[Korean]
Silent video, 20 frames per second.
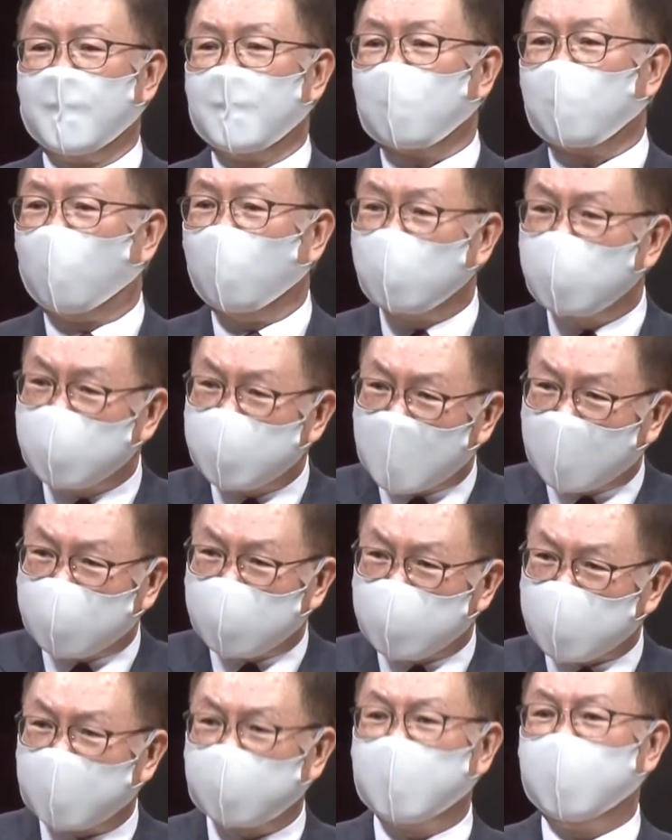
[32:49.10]

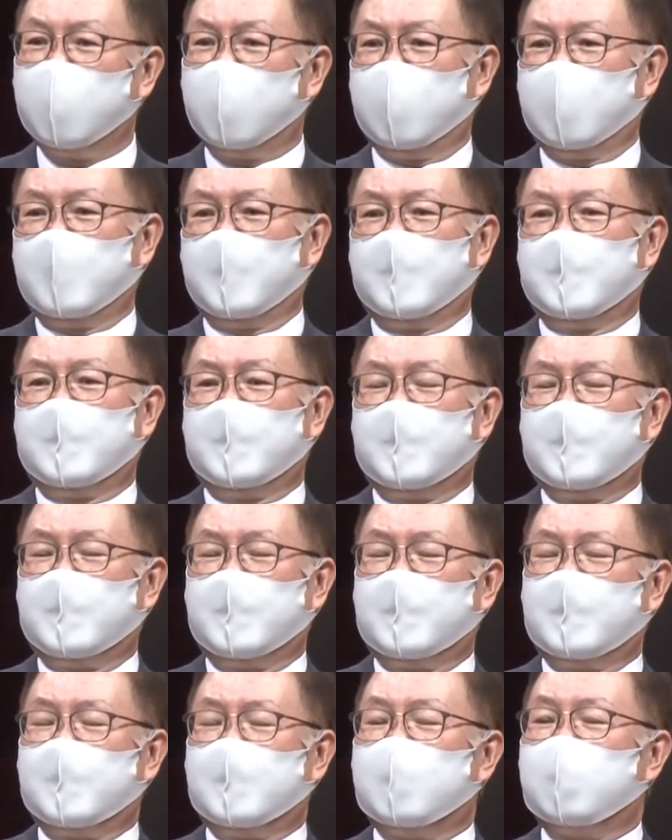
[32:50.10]
공장장의
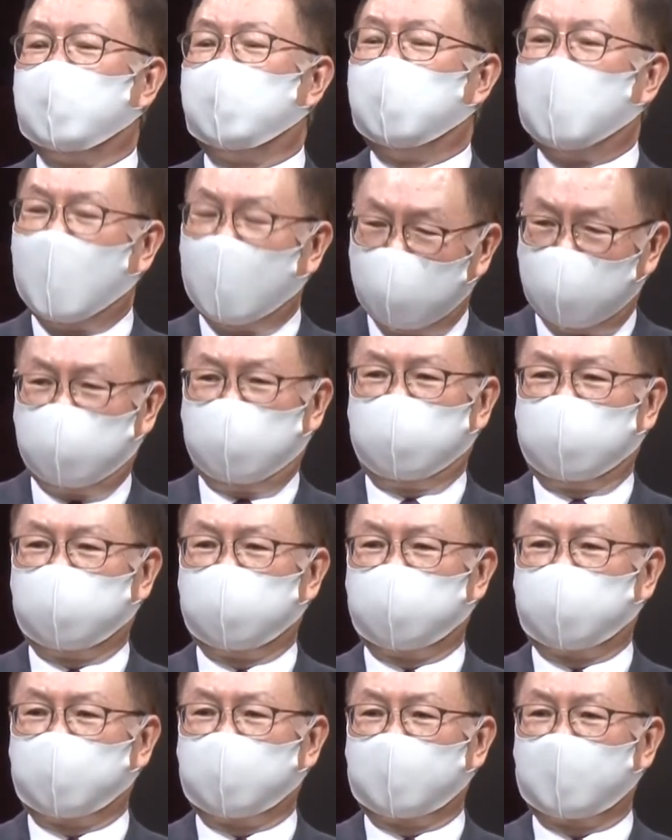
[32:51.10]
마음,
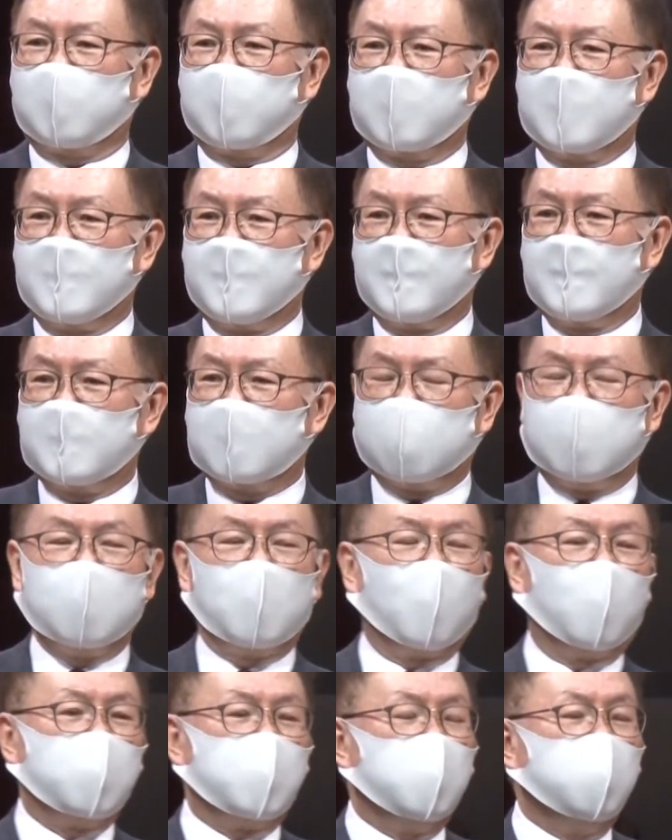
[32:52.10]

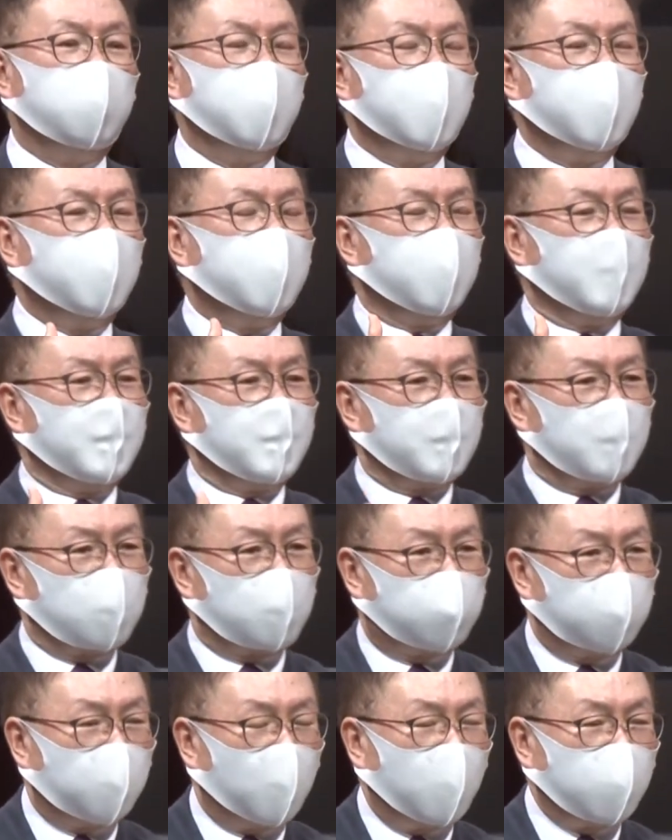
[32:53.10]
그리고 이미
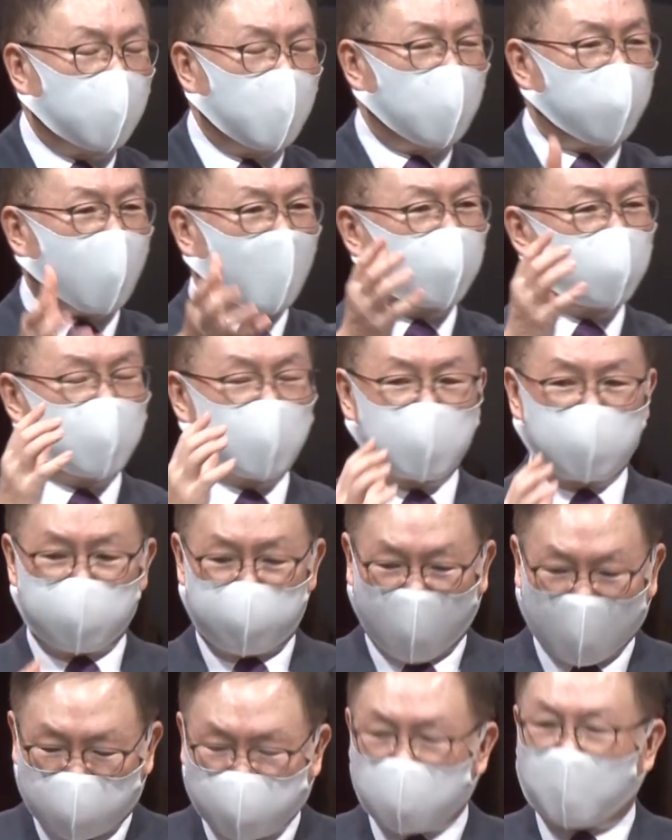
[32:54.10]
구원을 받은
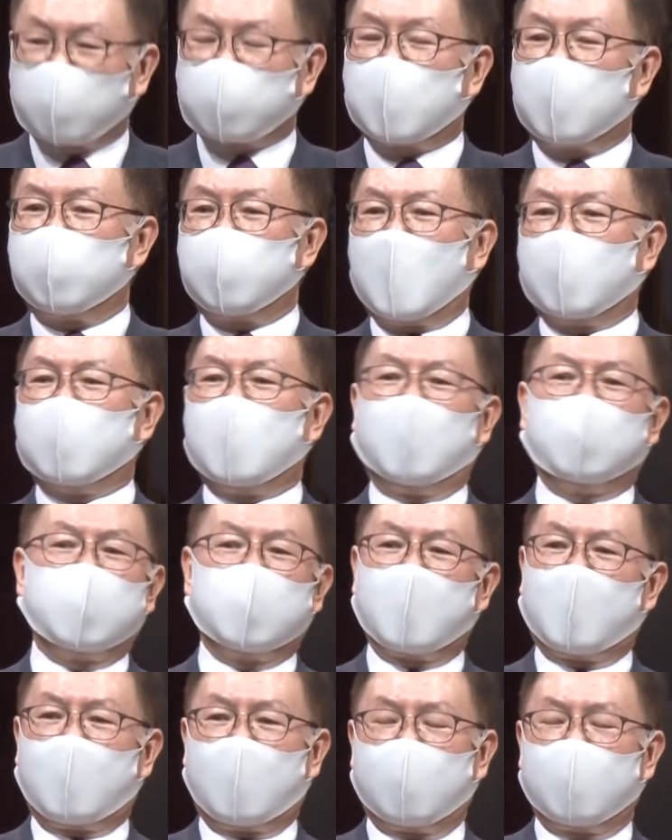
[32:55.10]
백성들만이
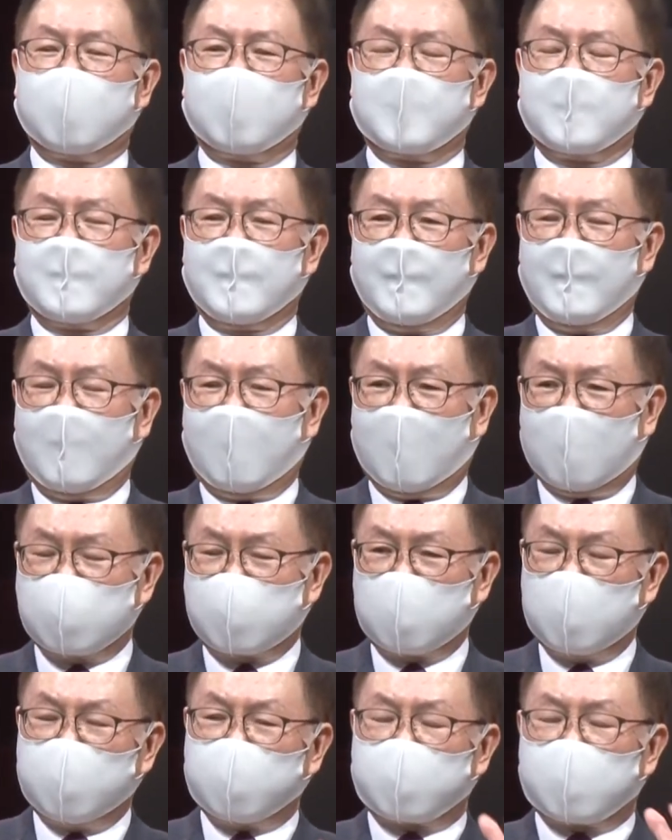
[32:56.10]
아니라
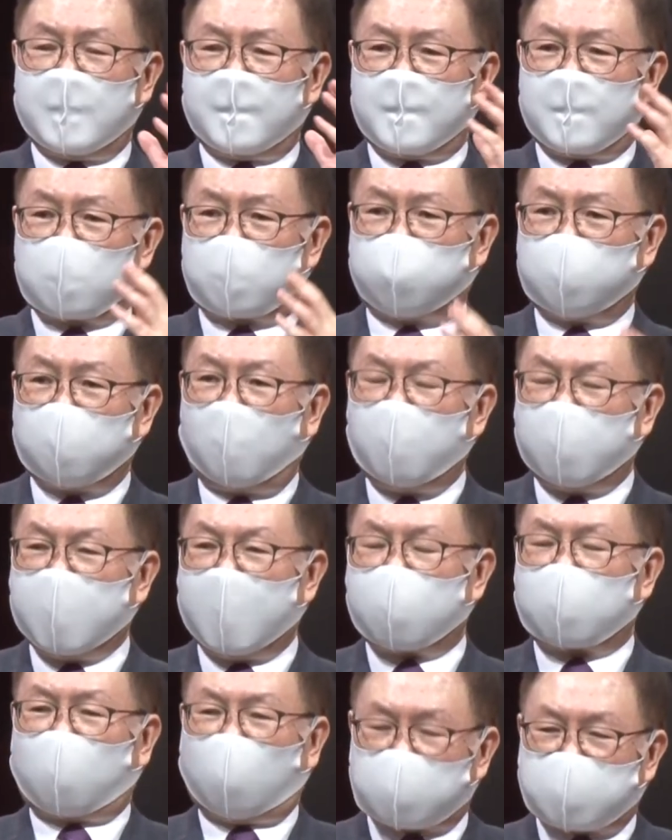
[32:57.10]
아직
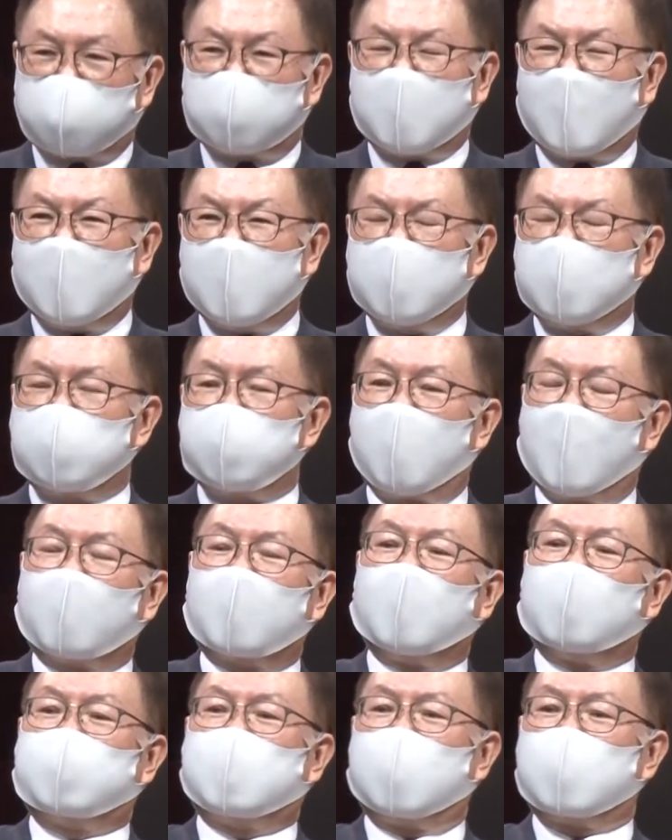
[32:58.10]
구원의 커트라인
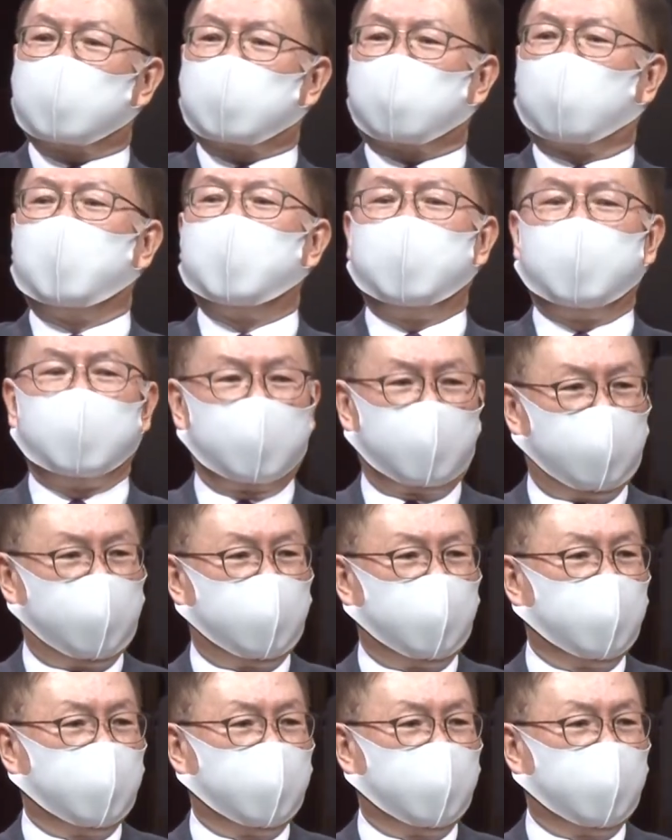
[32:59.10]
바깥에 서 있는